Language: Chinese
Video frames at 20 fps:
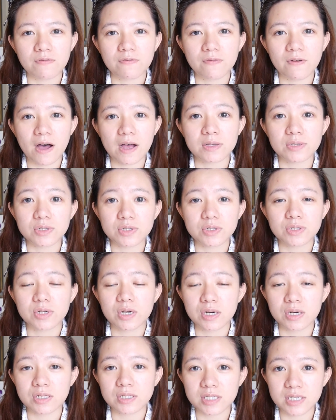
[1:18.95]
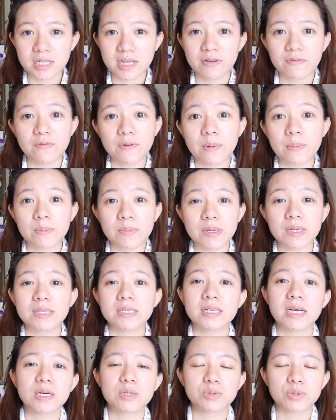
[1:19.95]
方式呃气垫粉饼
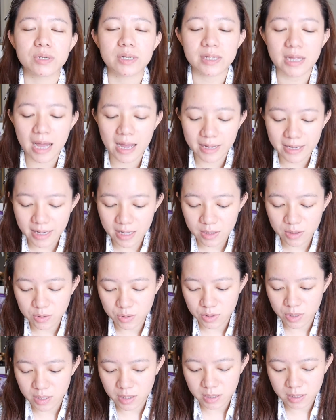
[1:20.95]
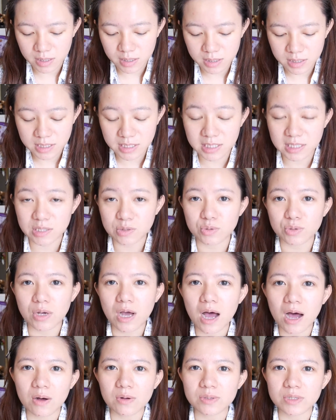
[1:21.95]
这样，所以大家应该觉得基于
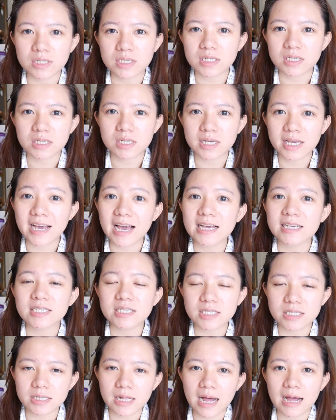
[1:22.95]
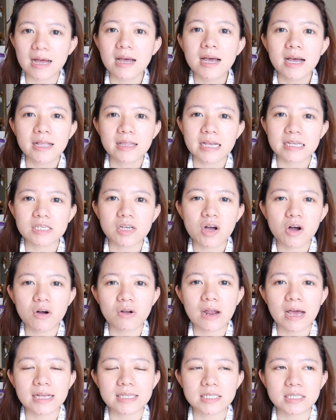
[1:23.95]
好奇一开始啦，但是
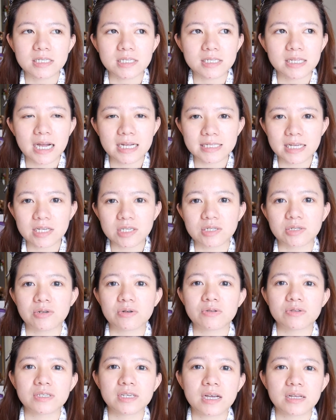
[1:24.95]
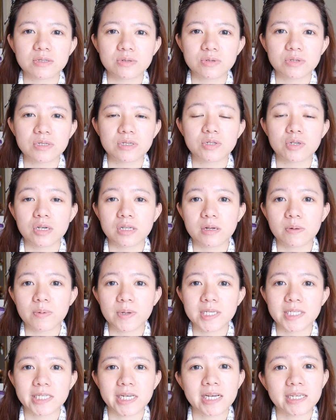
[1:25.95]
后来其实大家使用上就是觉得
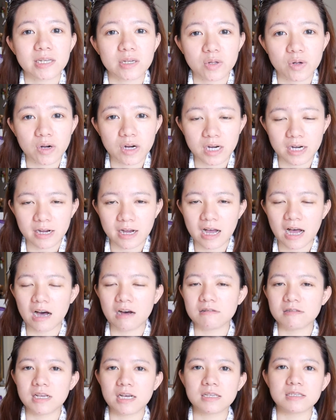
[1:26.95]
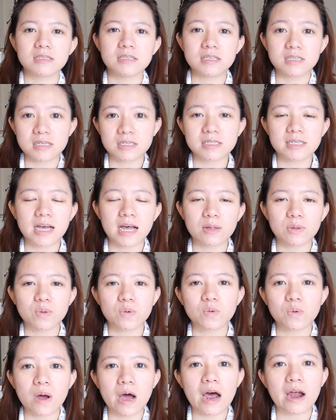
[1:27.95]
评价也都很好这样子，遮瑕
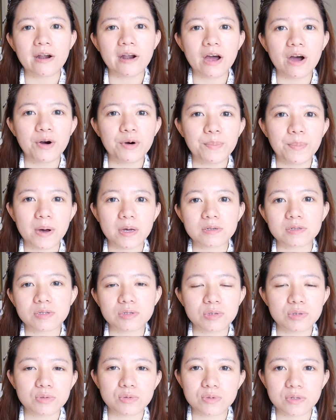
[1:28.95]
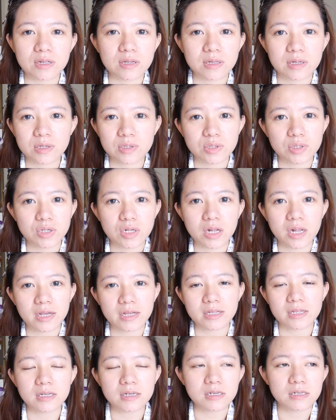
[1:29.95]
度啊，然后保湿度等等之
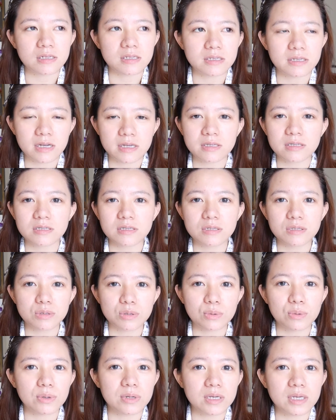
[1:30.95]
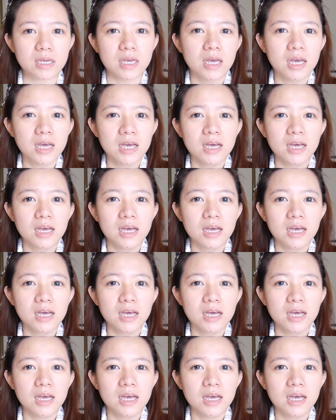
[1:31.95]
类的这样子，所以